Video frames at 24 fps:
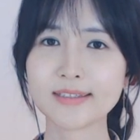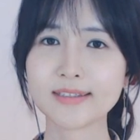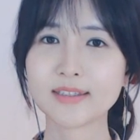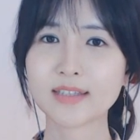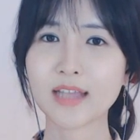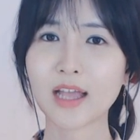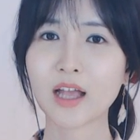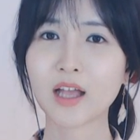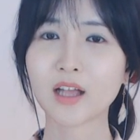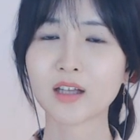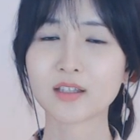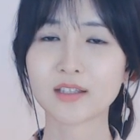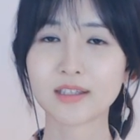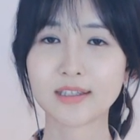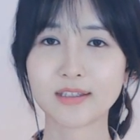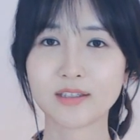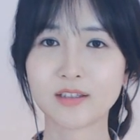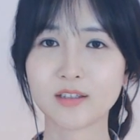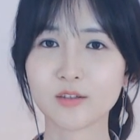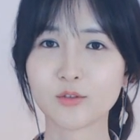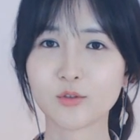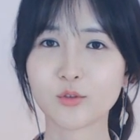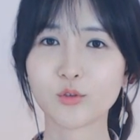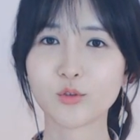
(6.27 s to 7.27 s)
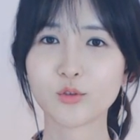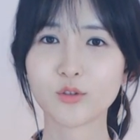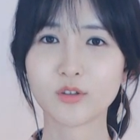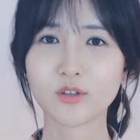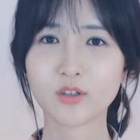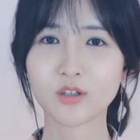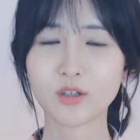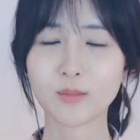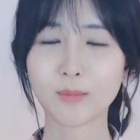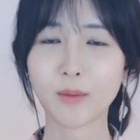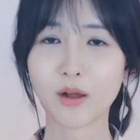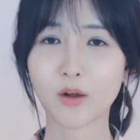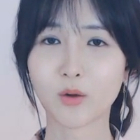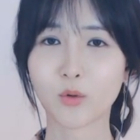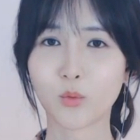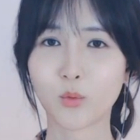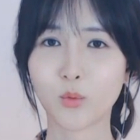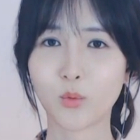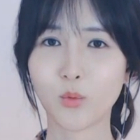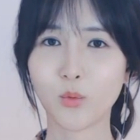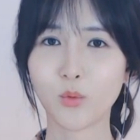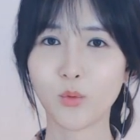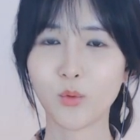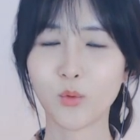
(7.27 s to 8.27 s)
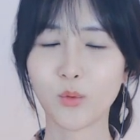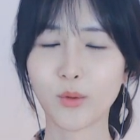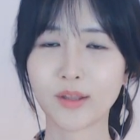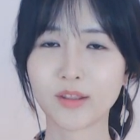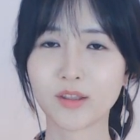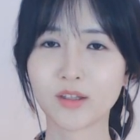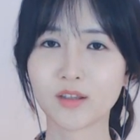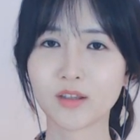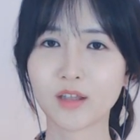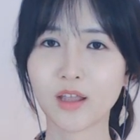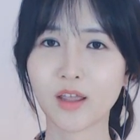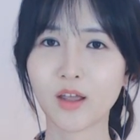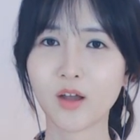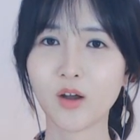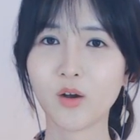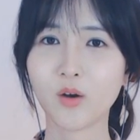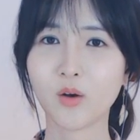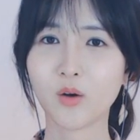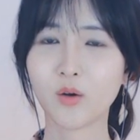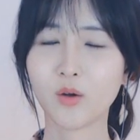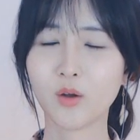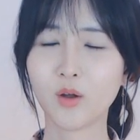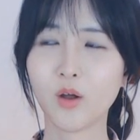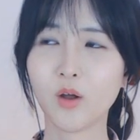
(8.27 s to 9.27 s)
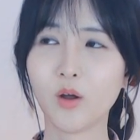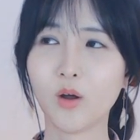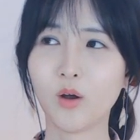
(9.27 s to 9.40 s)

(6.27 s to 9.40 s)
신장 기증 수술을 받고 왔는데요